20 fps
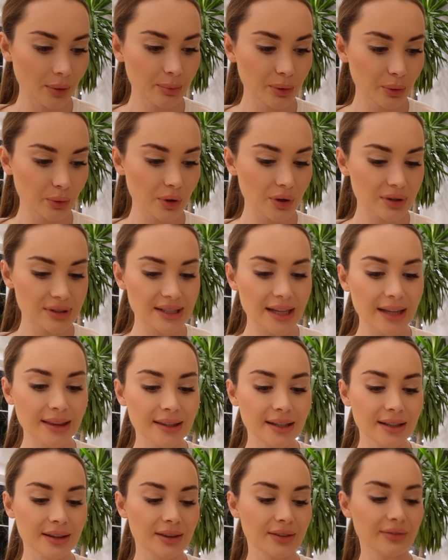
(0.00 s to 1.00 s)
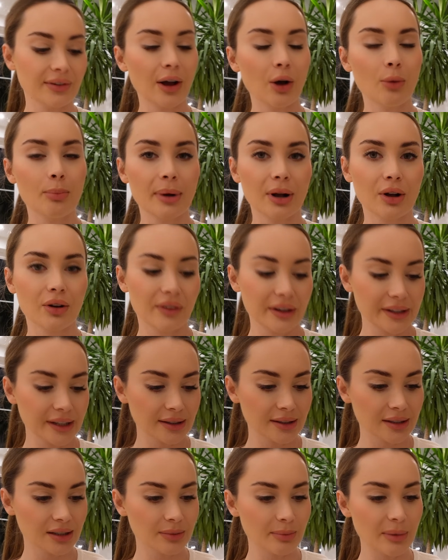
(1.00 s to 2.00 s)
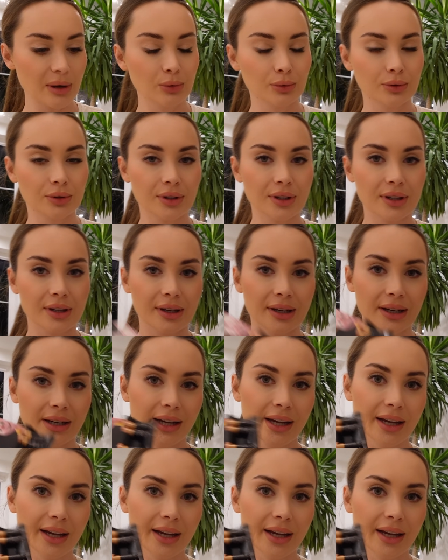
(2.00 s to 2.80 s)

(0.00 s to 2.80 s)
były ostatnie dwa opakowania tych malutkich,